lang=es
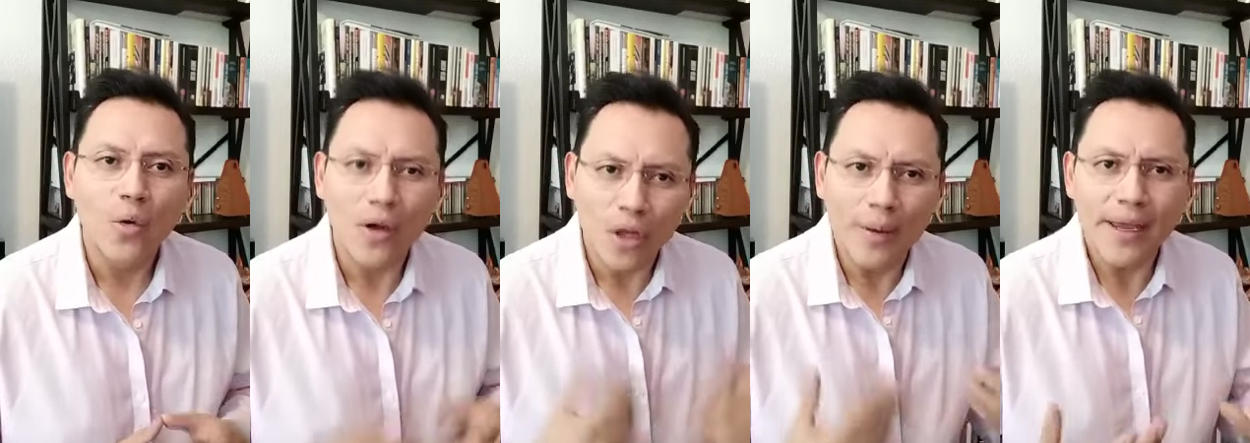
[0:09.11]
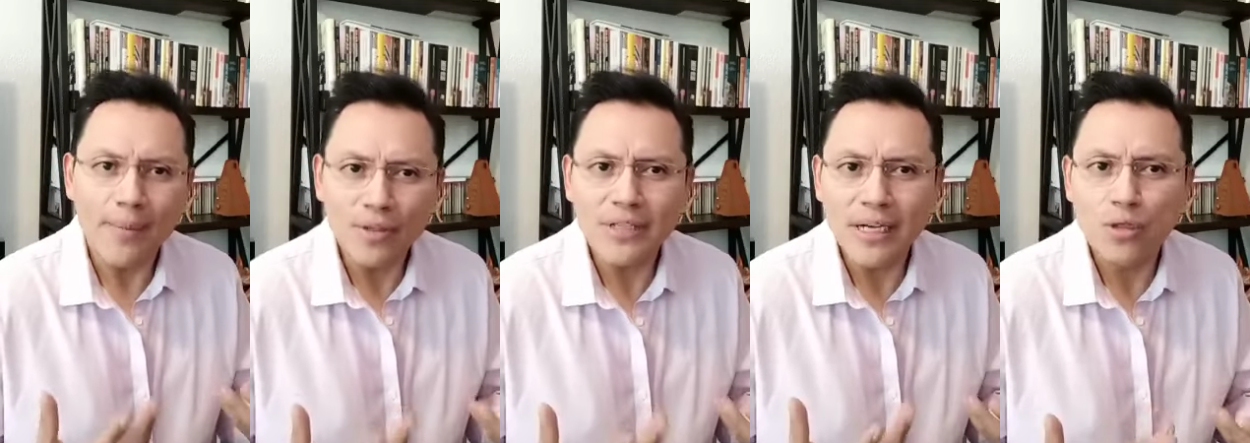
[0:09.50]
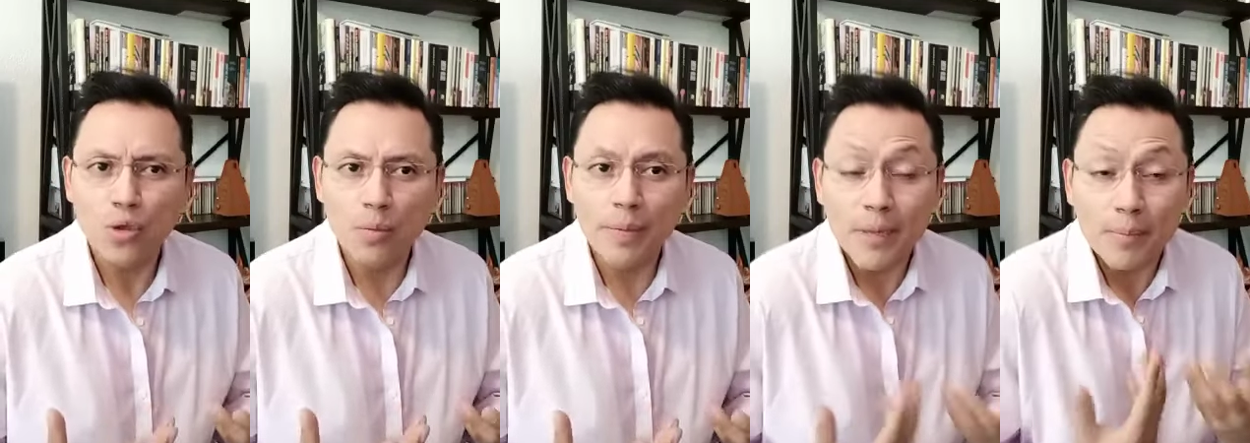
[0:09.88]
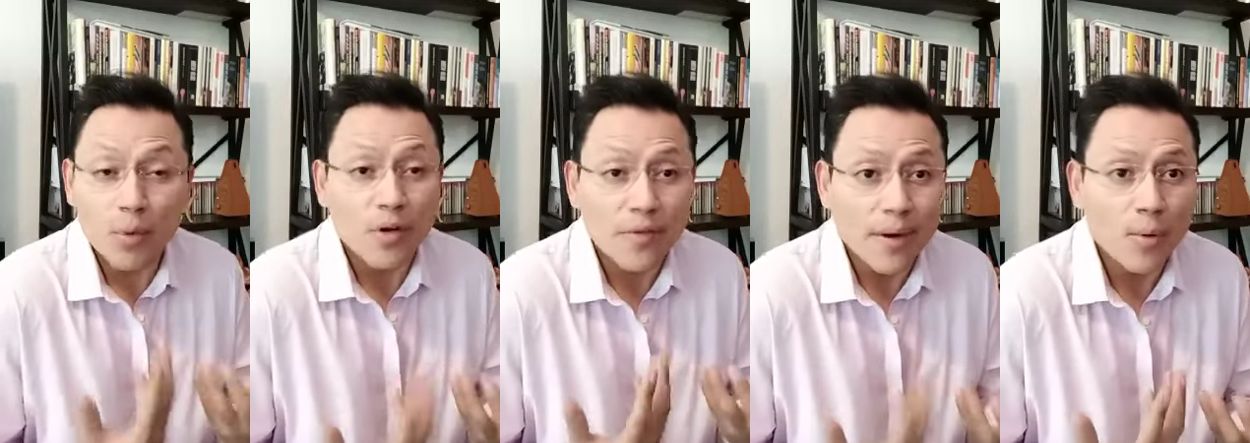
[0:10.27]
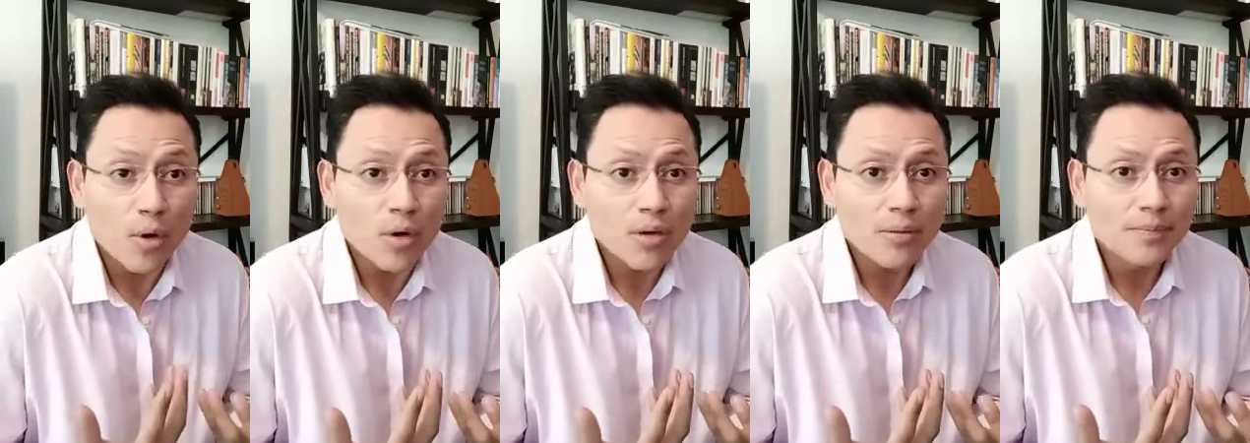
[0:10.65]
Cuando vayamos al súper, por
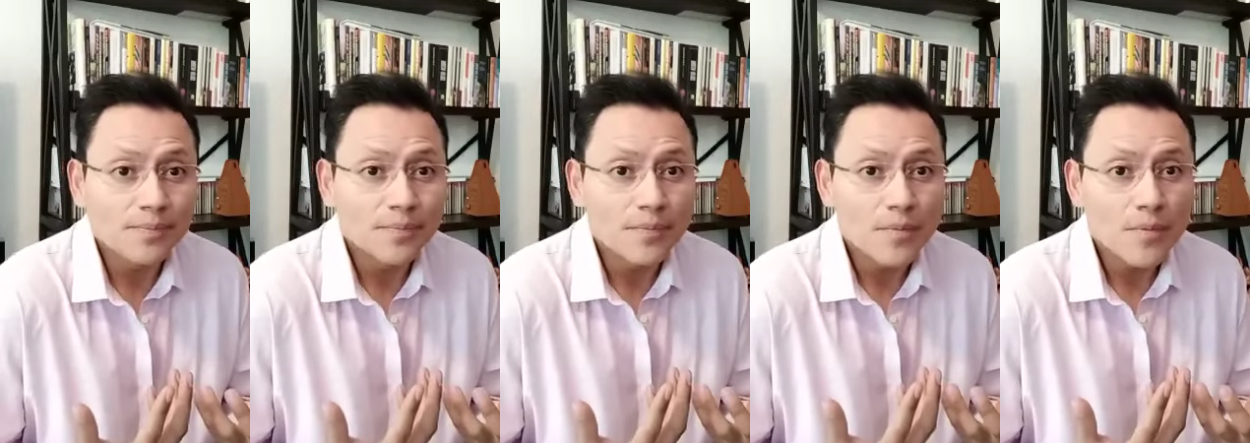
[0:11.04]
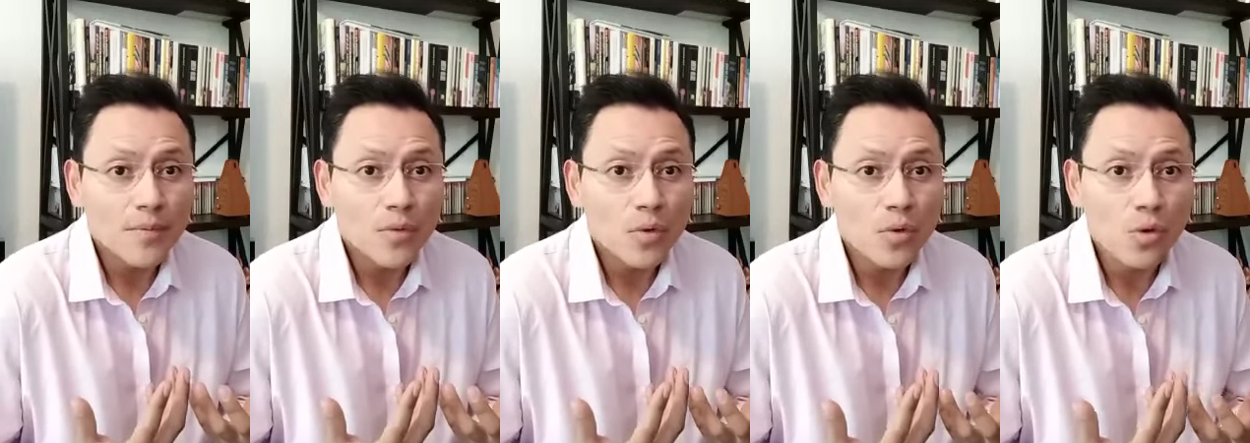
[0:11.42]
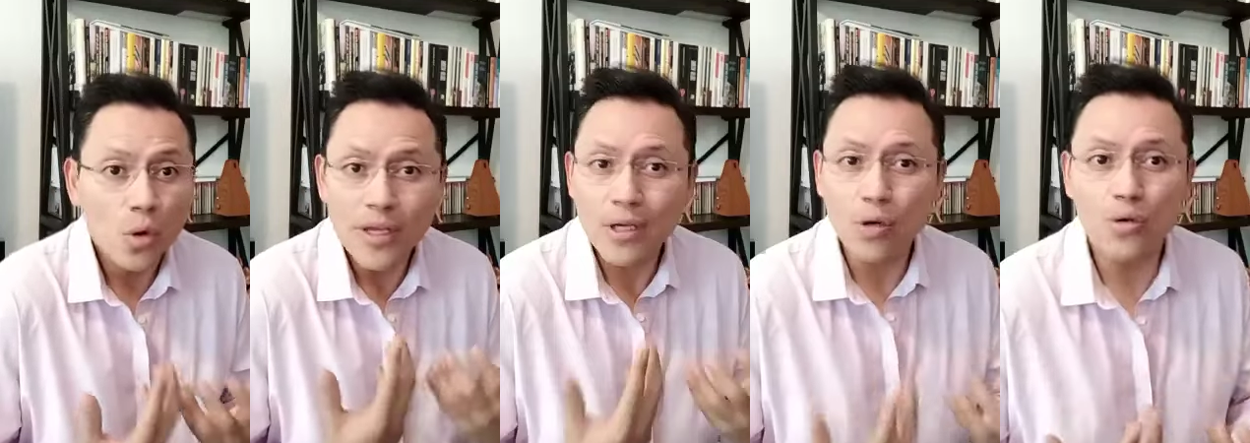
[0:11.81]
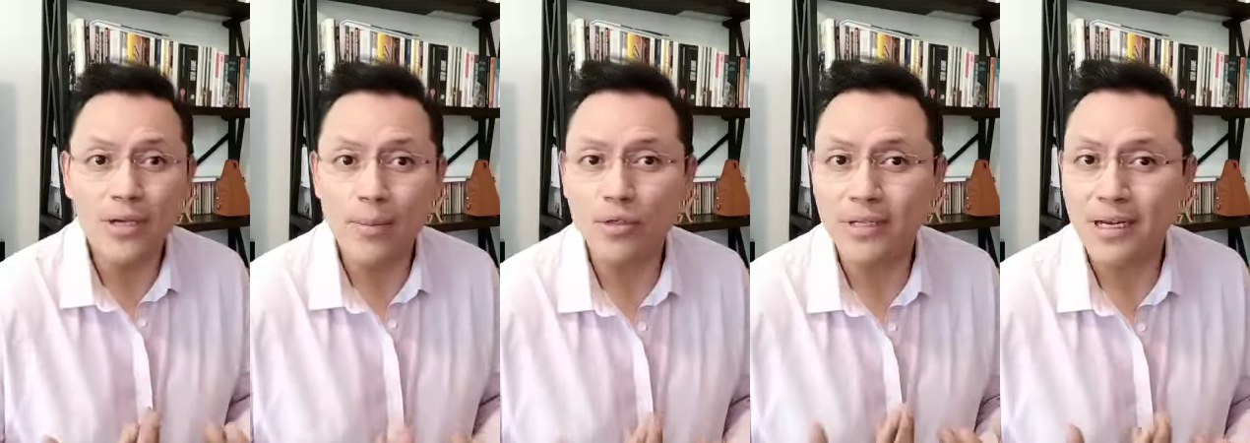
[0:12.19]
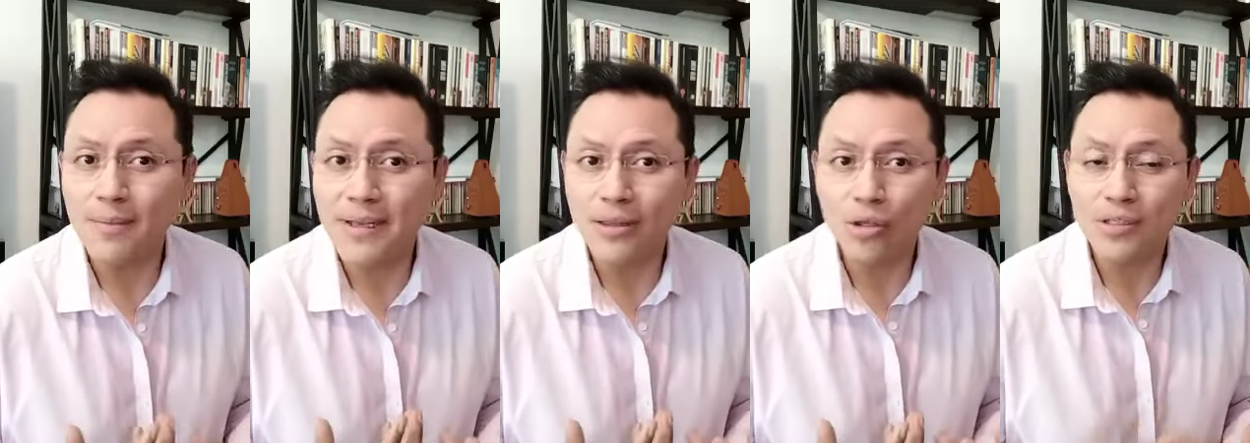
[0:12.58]
favor, no incluyamos
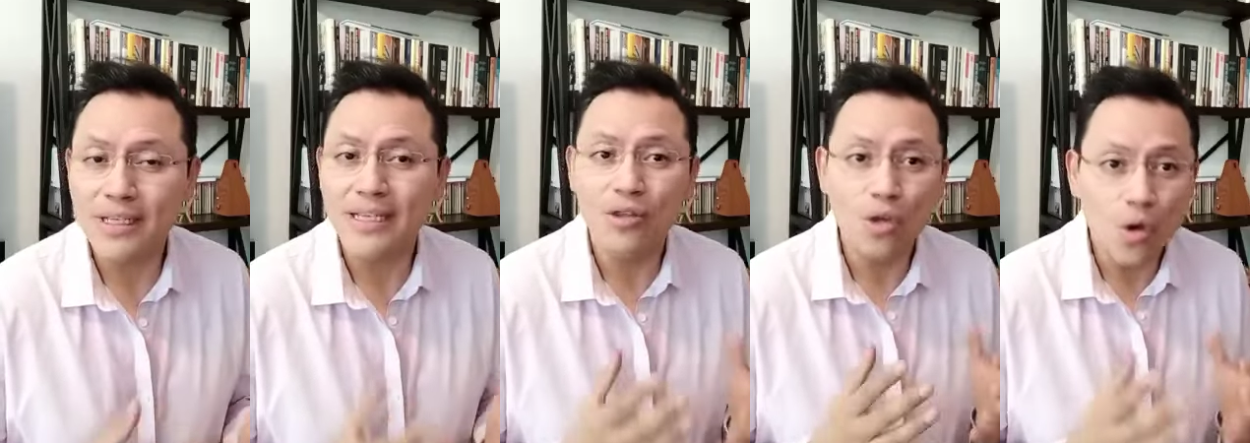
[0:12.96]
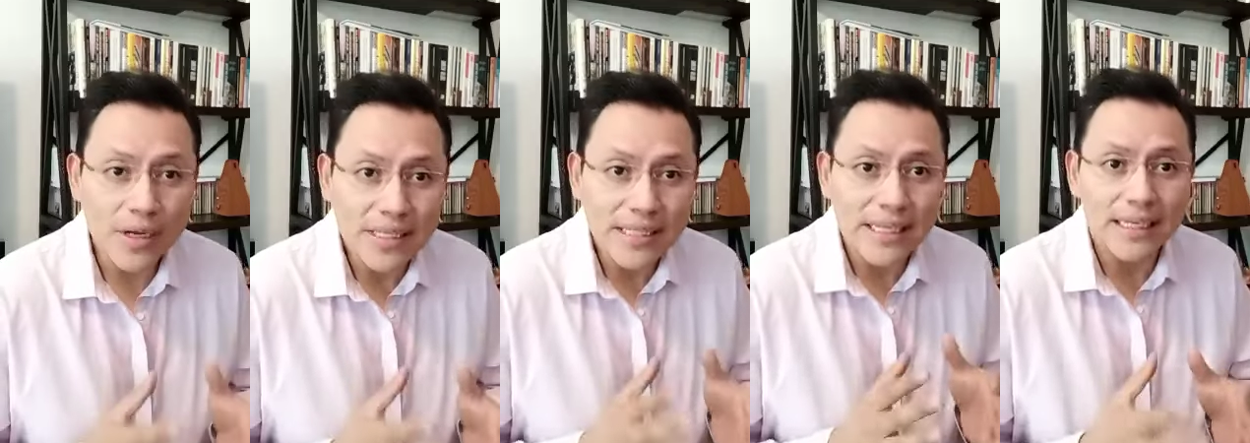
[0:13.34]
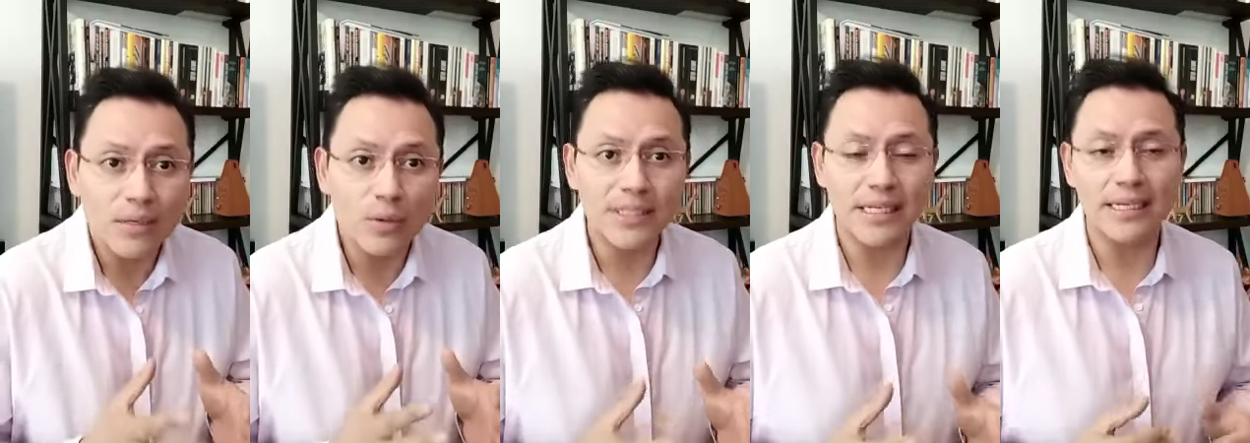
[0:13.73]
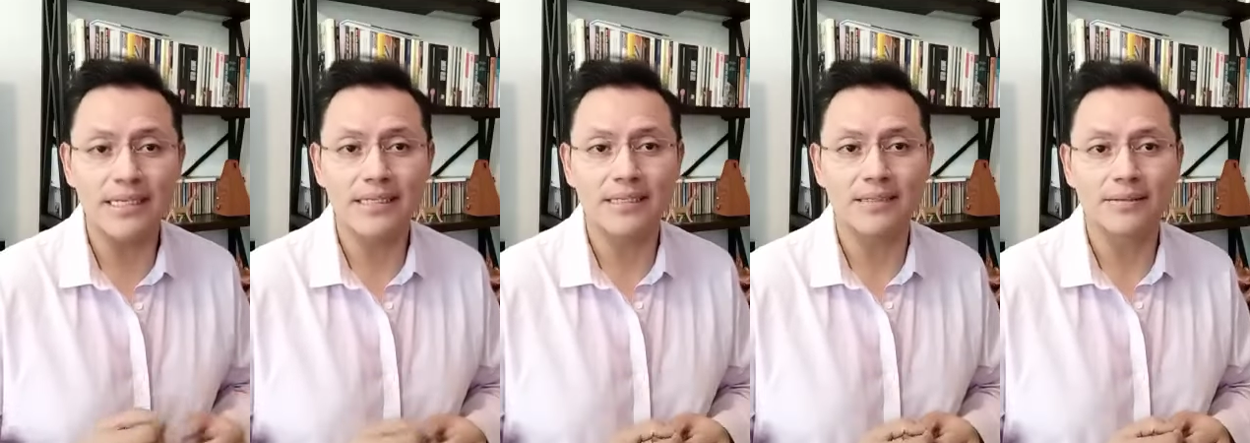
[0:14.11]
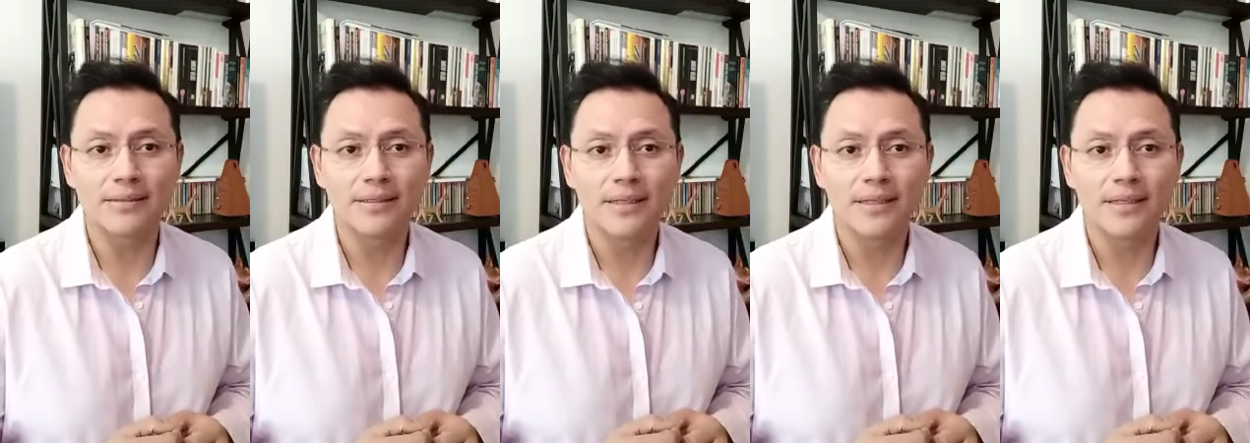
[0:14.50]
alimentos que no estén en nuestra lista.